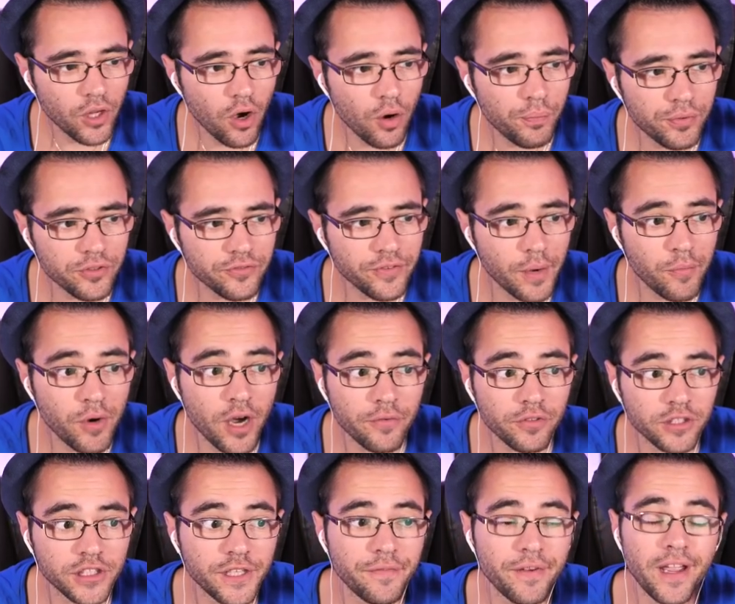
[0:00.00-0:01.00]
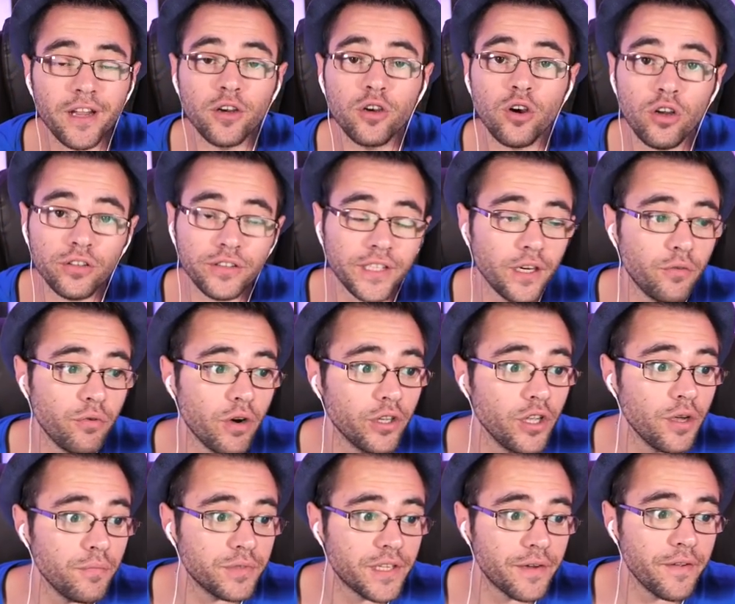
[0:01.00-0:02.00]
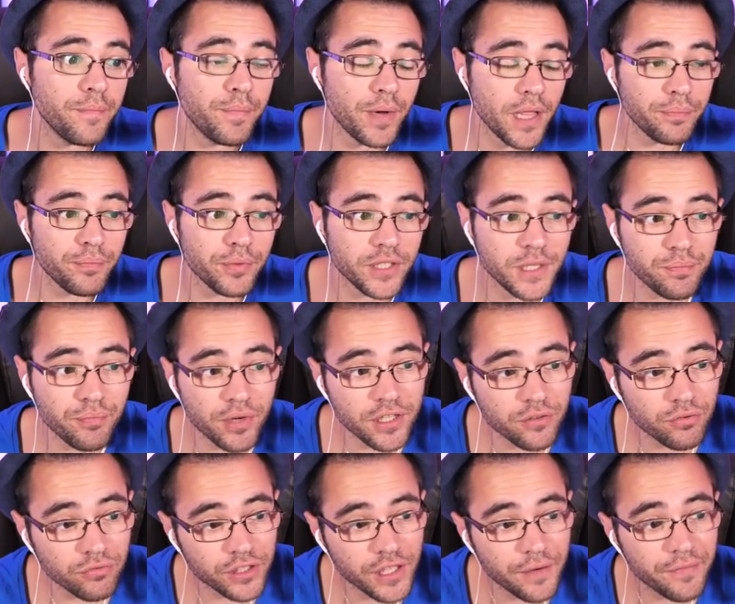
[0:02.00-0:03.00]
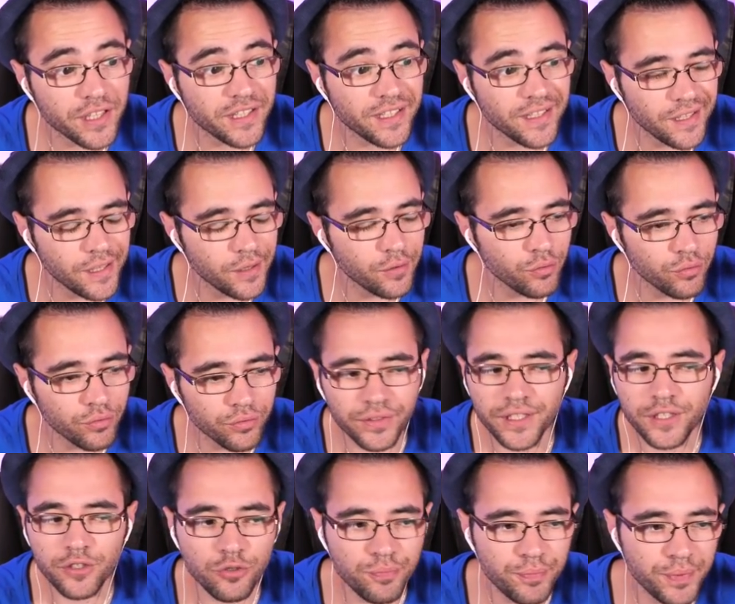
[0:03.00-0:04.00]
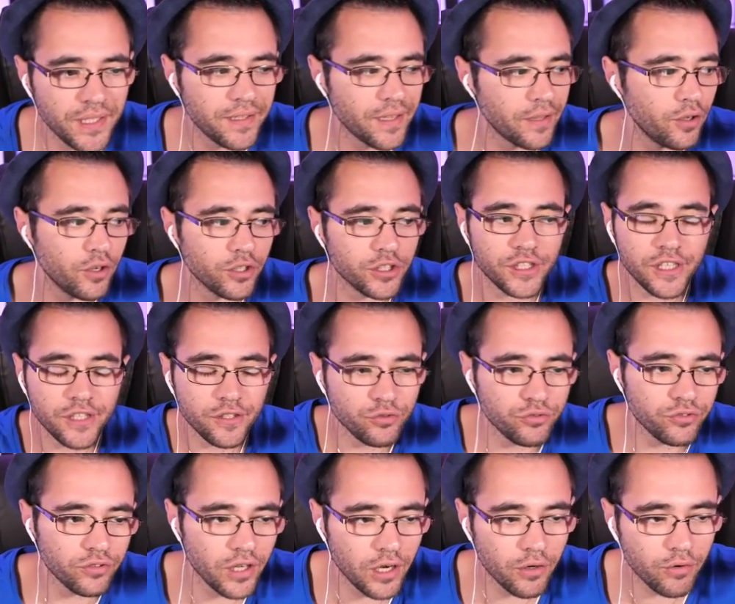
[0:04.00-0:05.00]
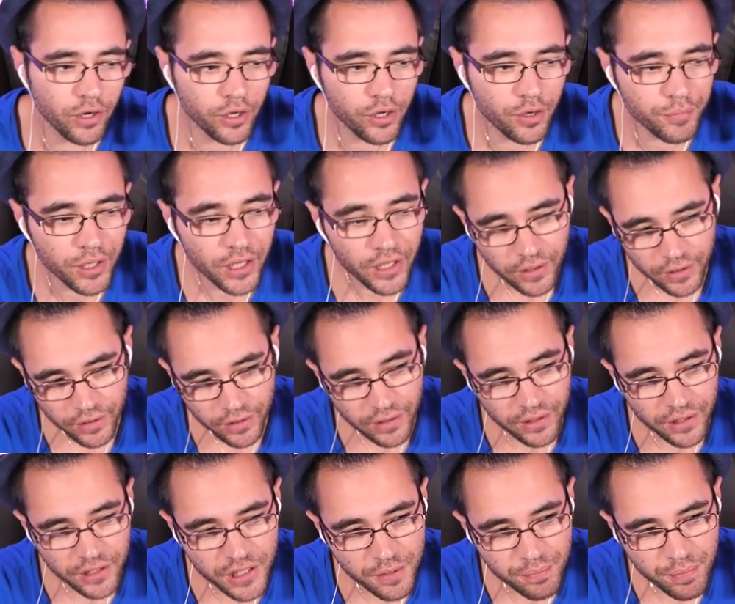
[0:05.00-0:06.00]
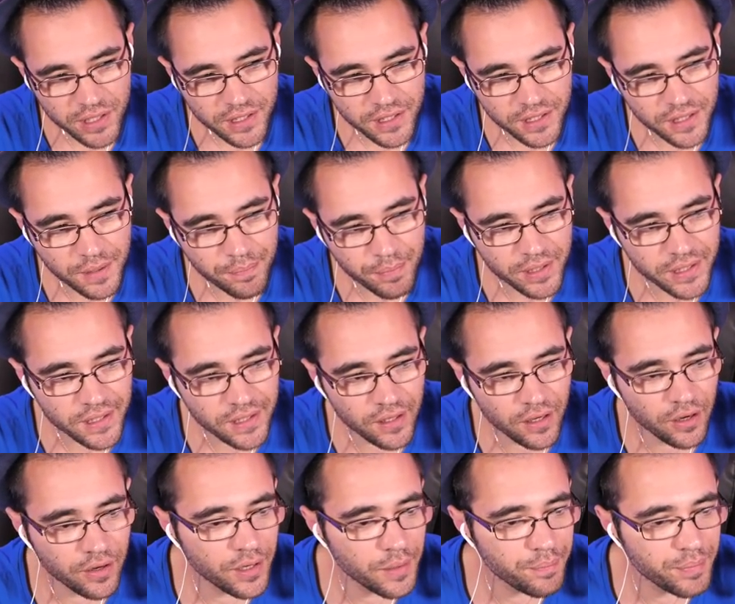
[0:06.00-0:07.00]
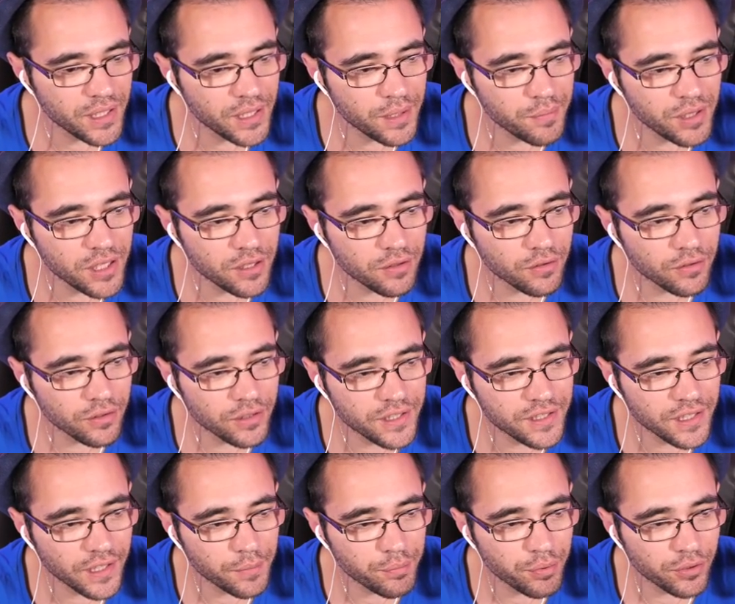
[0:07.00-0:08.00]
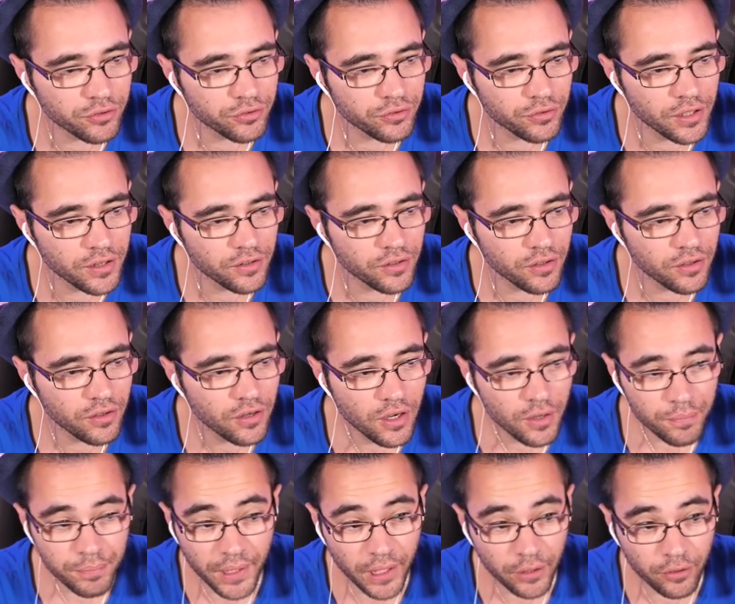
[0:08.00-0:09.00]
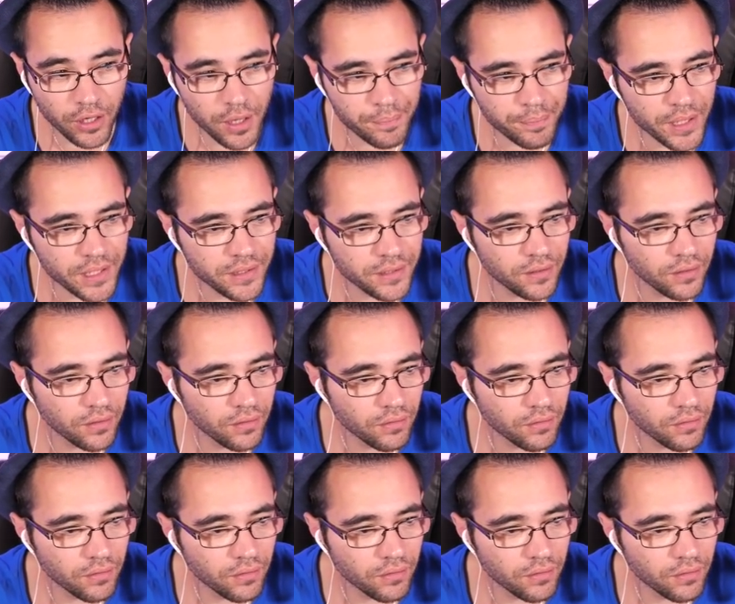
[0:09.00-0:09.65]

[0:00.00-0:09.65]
Non, en plus vraiment avant, j'avais un grand aquarium, j'avais plein de petits poissons, j'avais des néons, des guppies, d'ailleurs je l'ai toujours l'aquarium. Et je sais pas ce qui s'est passé, il y a une épidémie qui s'est répandue là-dedans, pire que la peste.